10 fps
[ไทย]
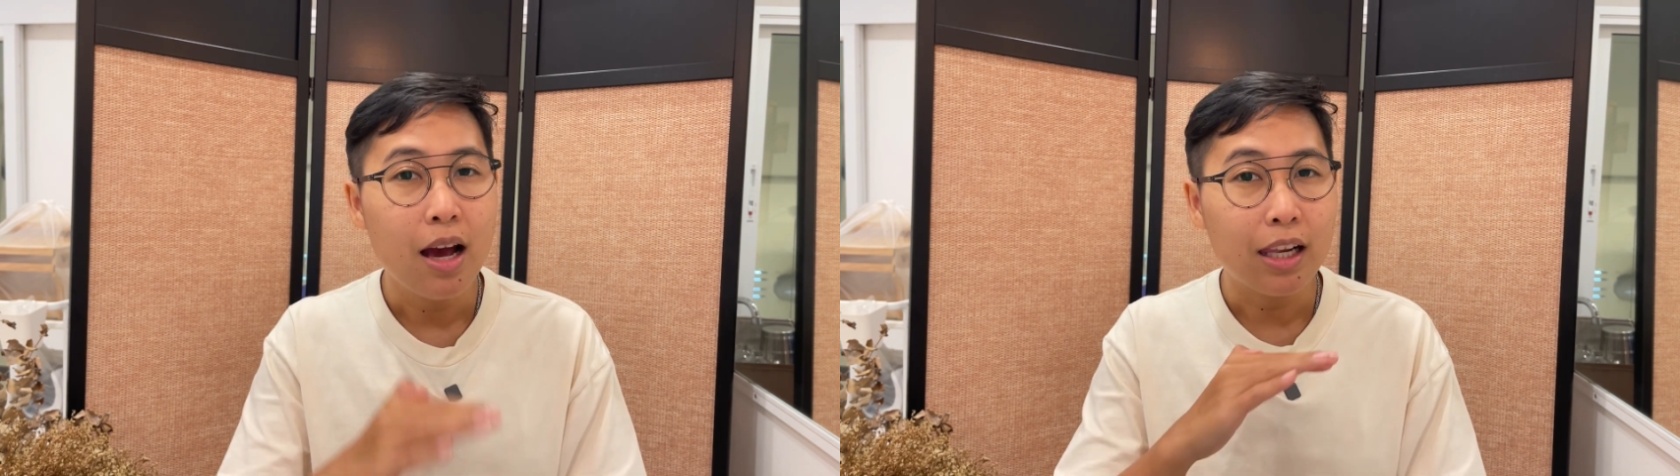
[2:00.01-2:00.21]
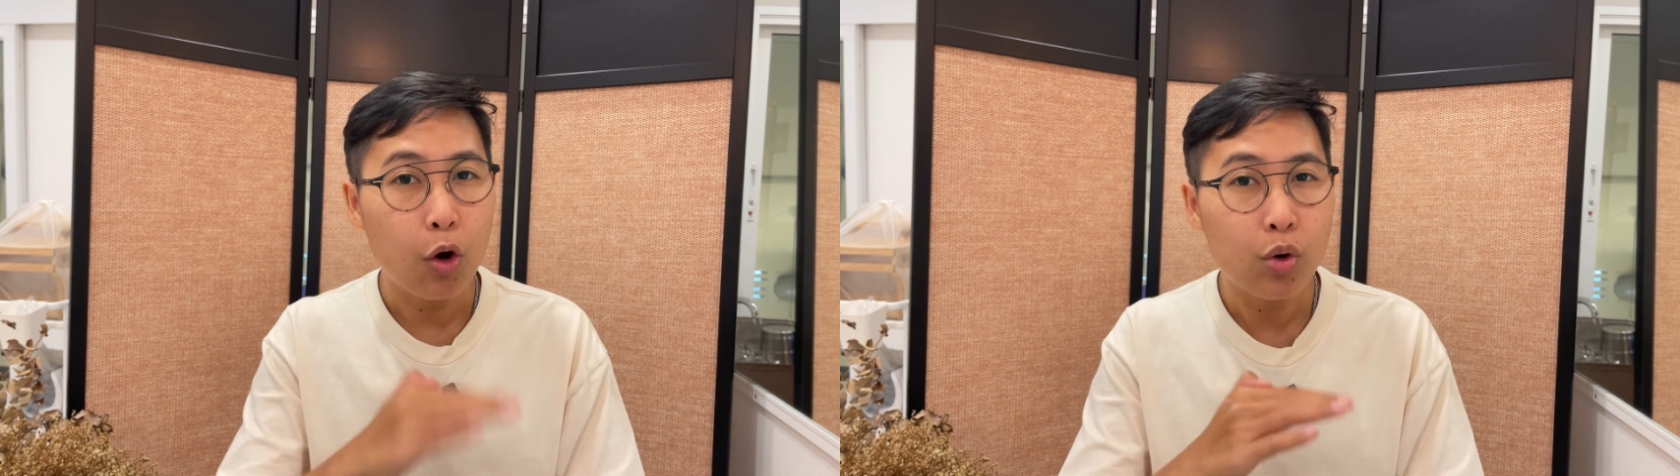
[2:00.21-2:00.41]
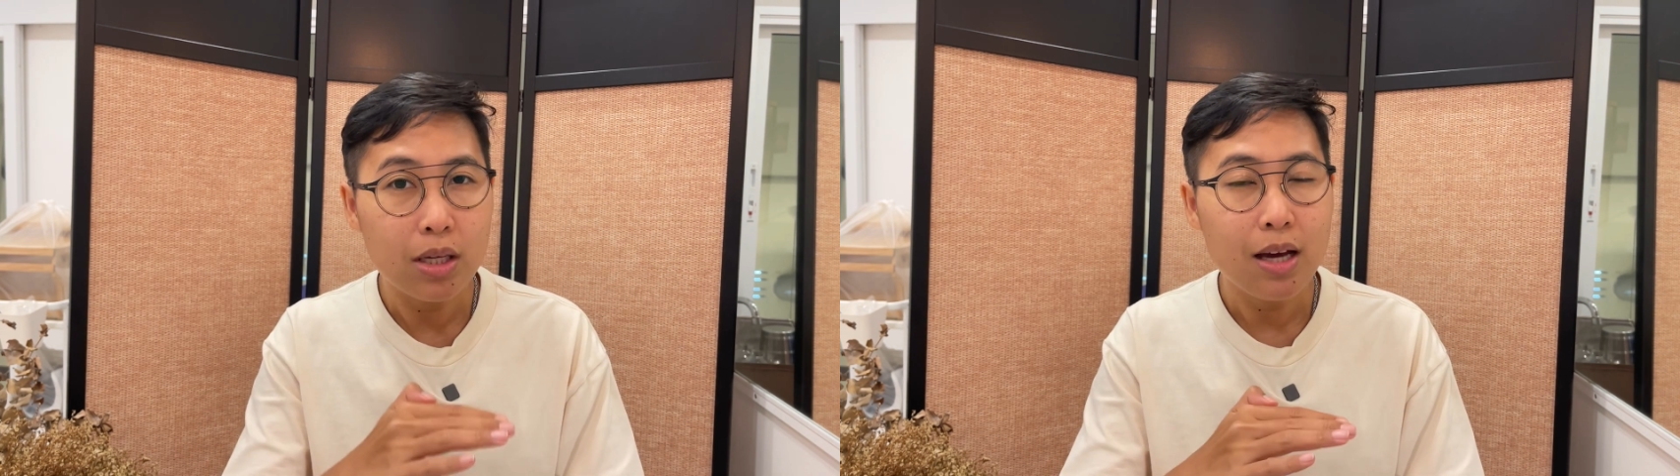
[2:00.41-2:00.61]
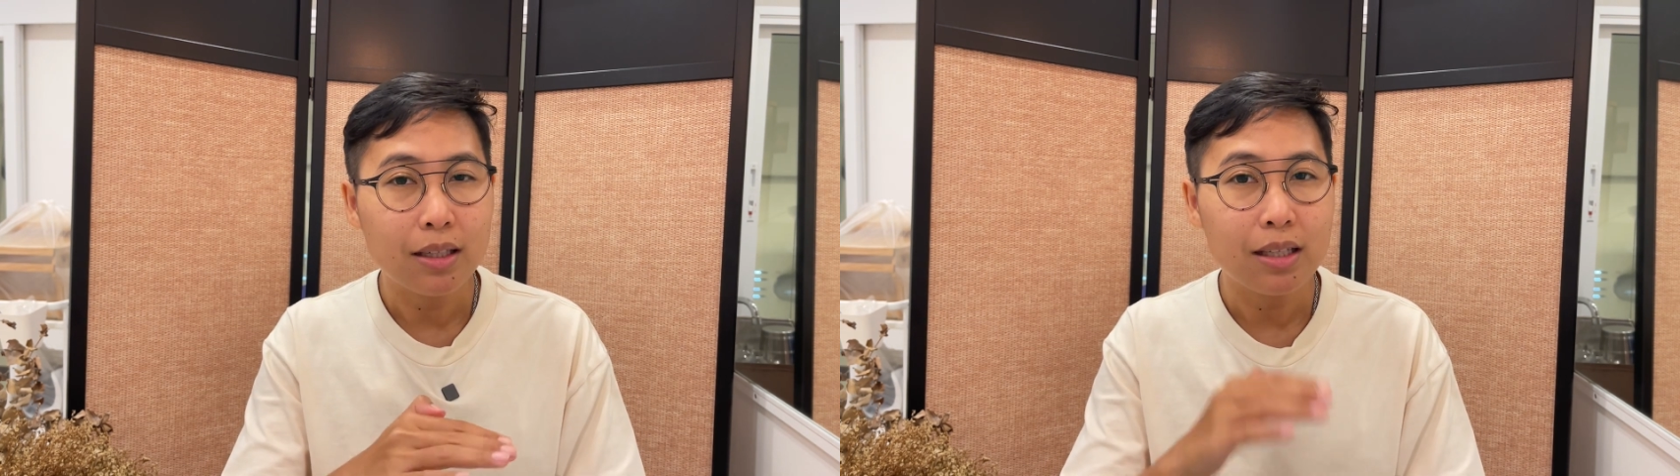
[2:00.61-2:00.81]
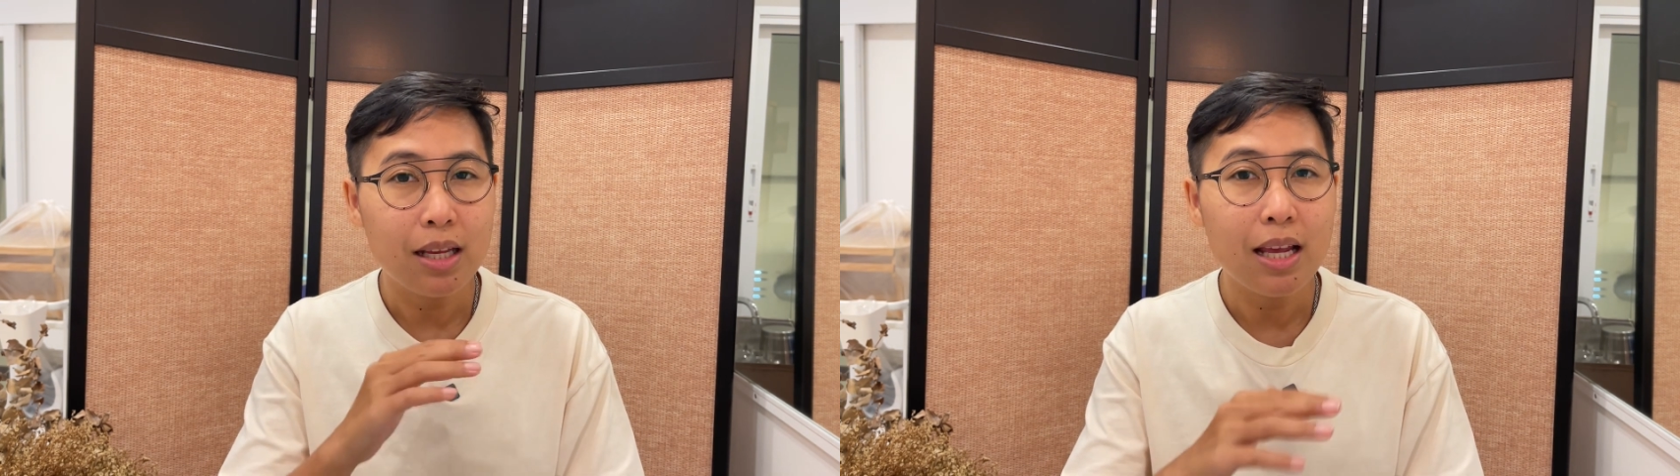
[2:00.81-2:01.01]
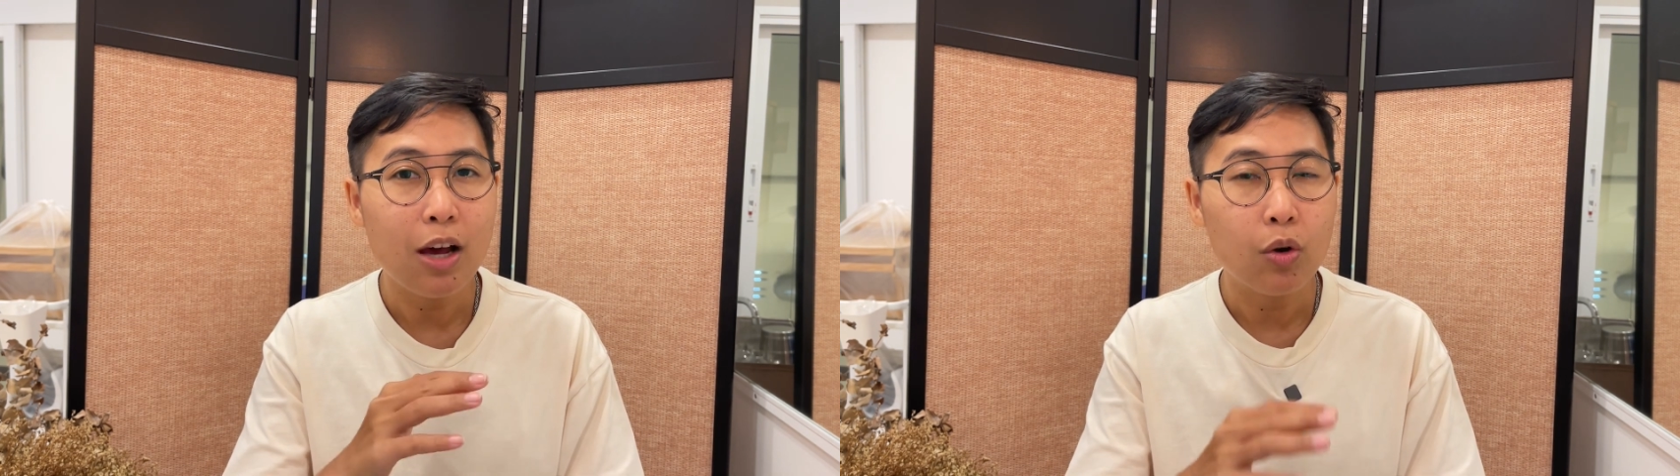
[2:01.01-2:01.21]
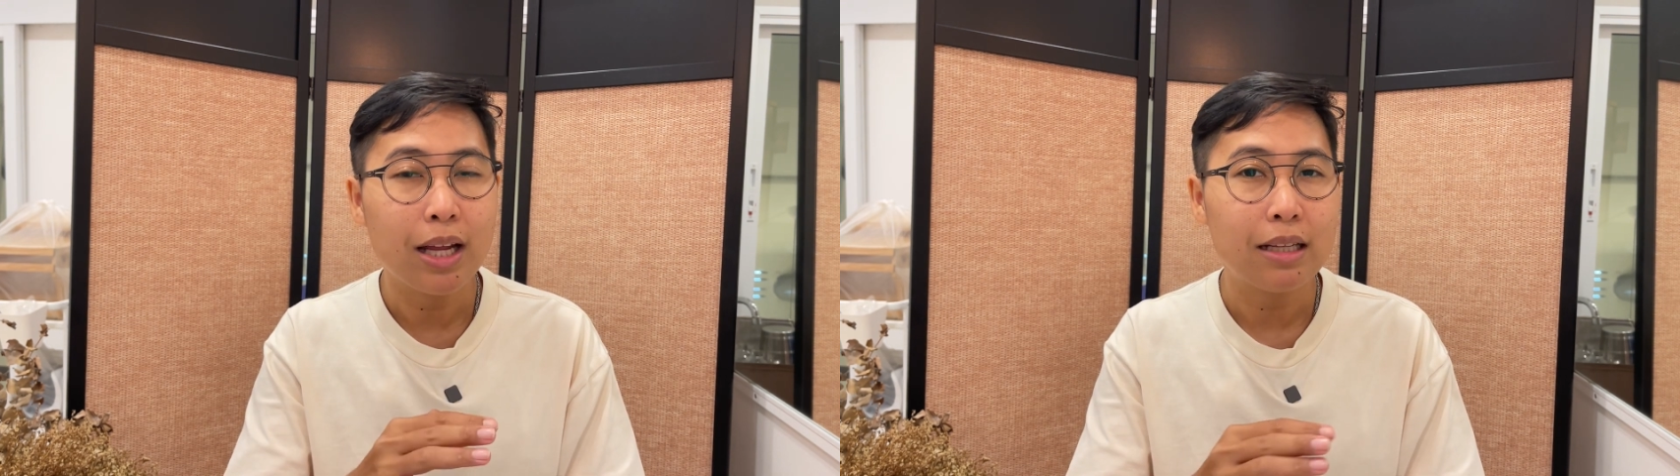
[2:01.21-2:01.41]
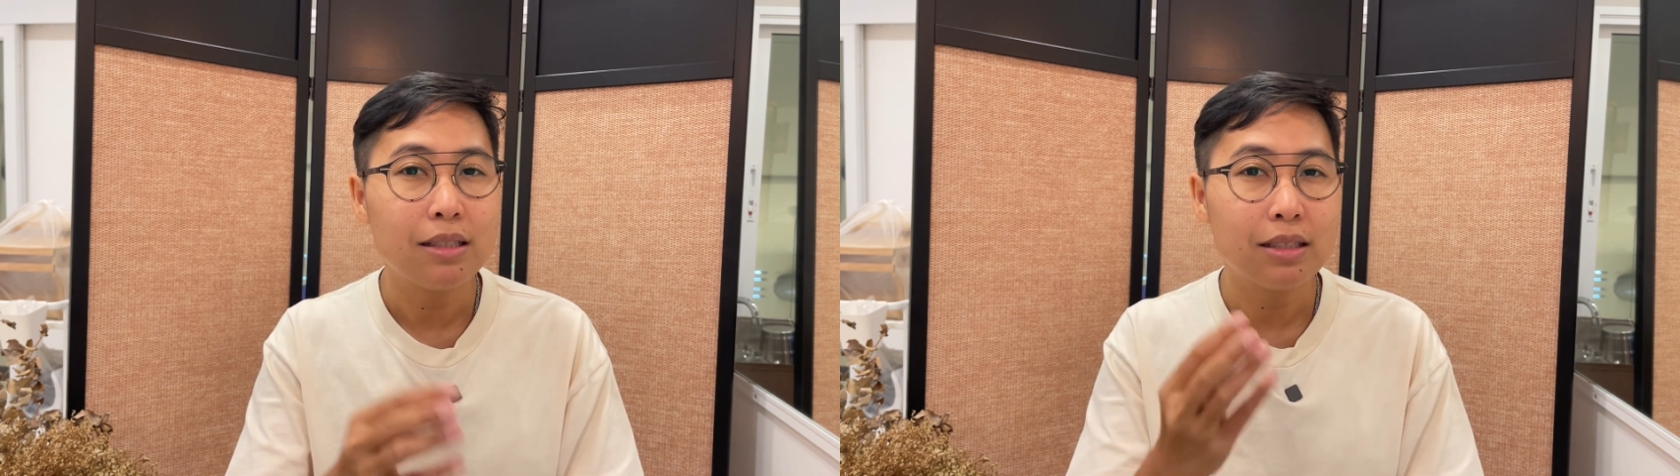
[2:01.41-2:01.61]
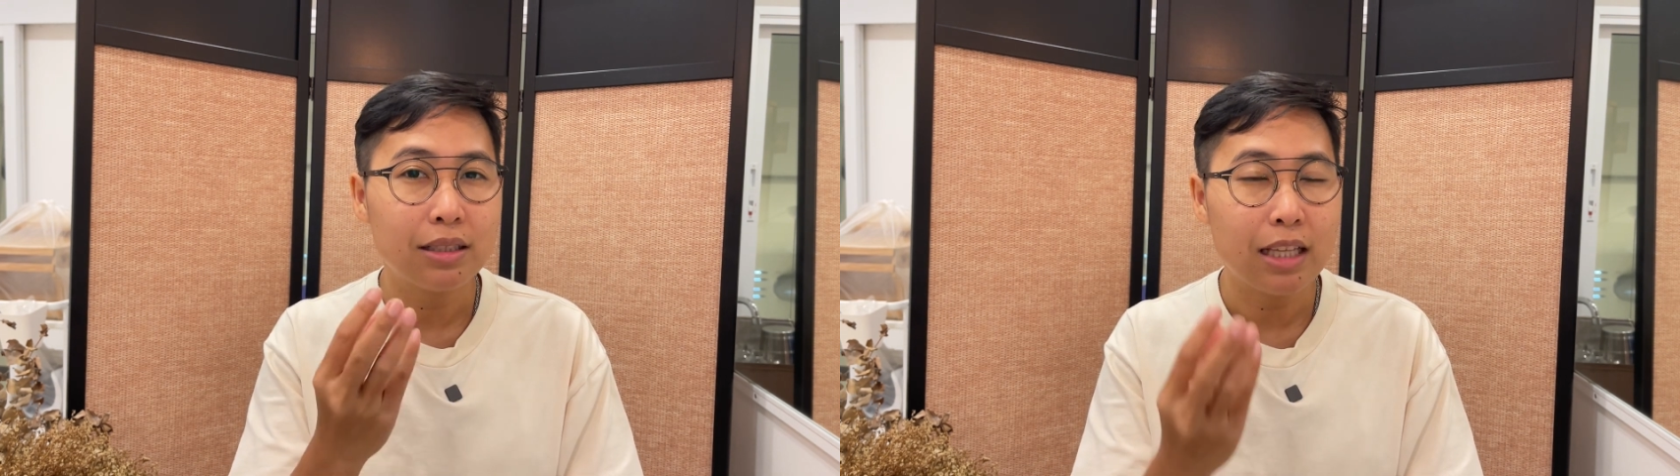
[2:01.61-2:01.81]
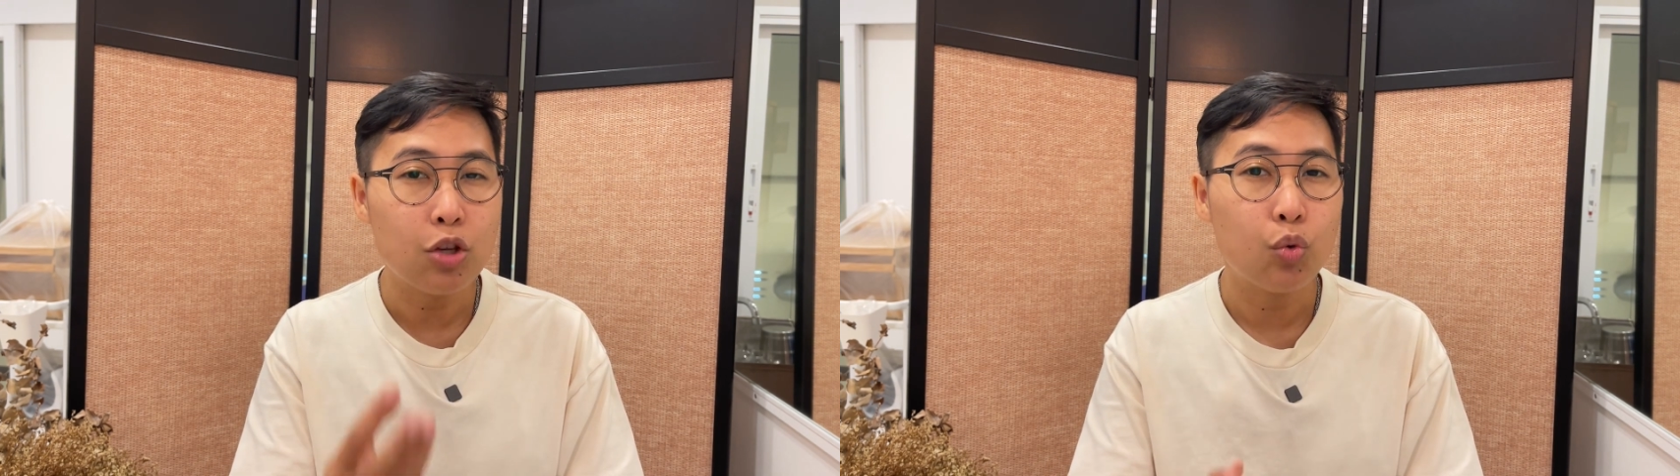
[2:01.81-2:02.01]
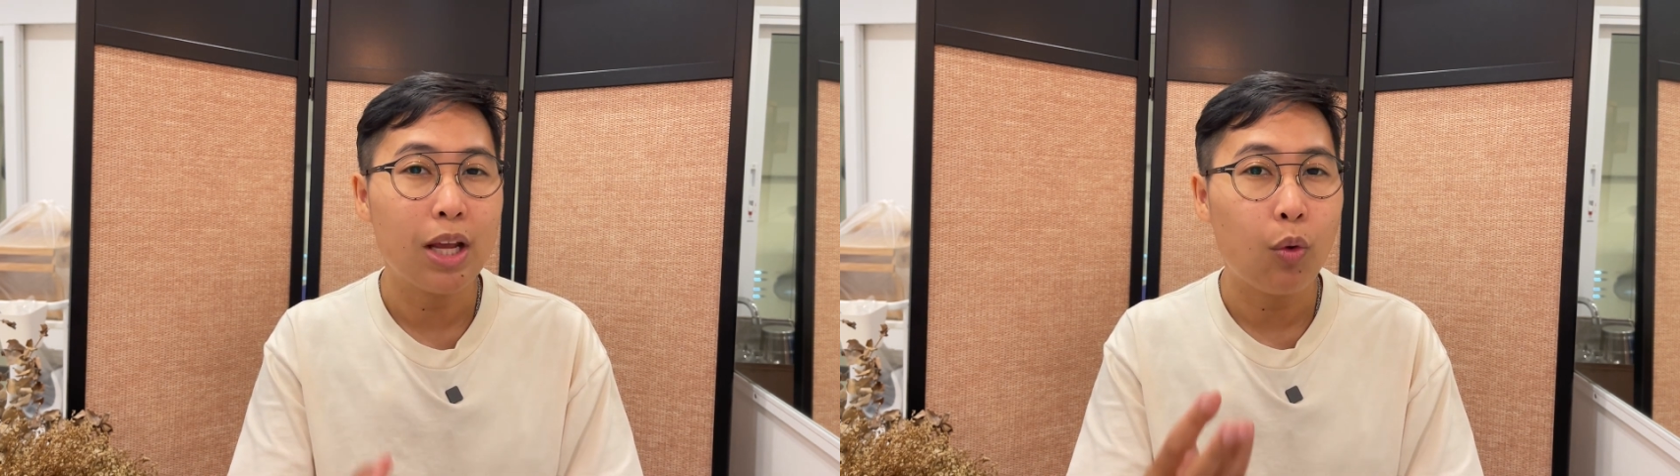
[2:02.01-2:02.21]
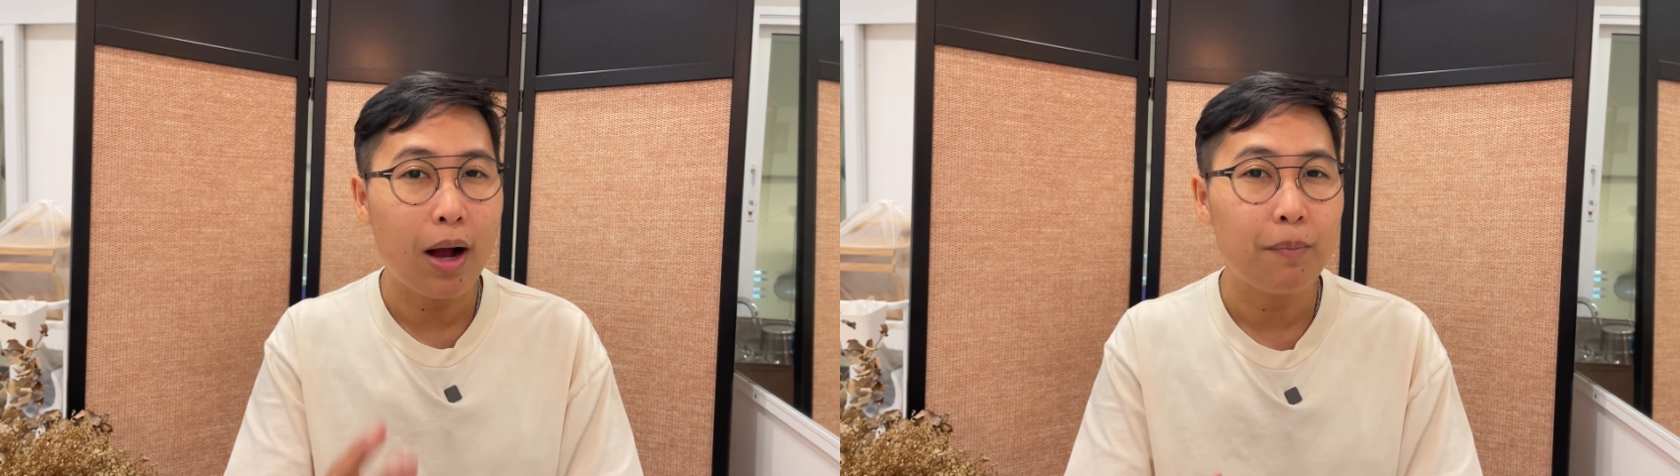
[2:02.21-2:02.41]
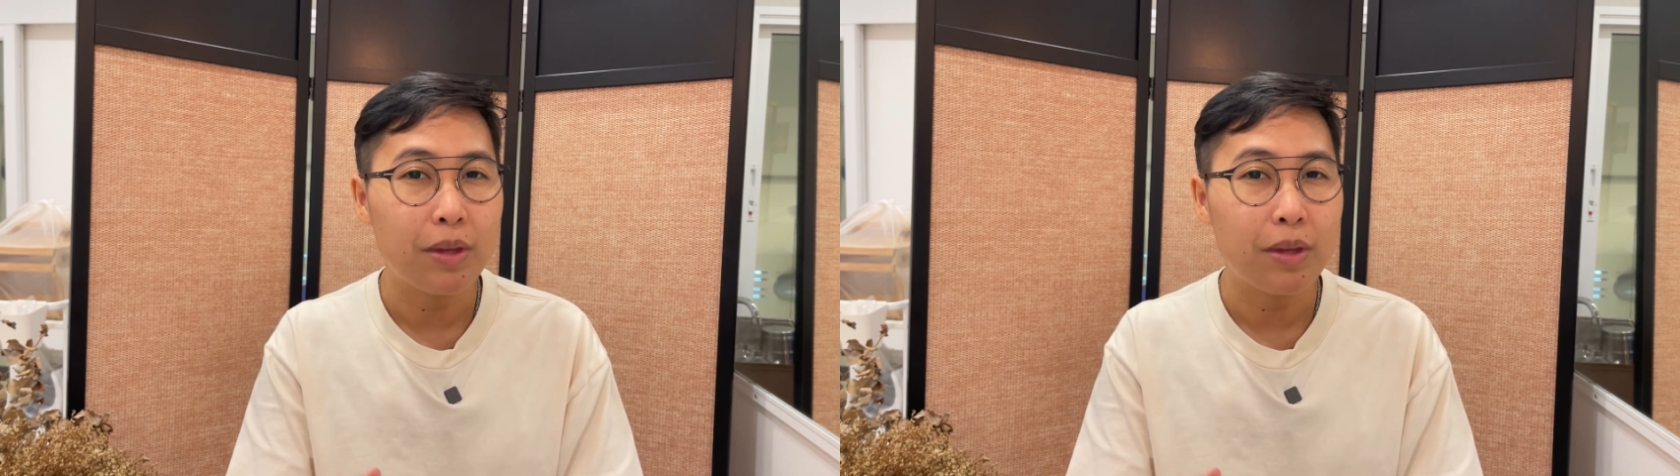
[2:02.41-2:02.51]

เราเลือกที่เรานั้นจะอยู่ในความ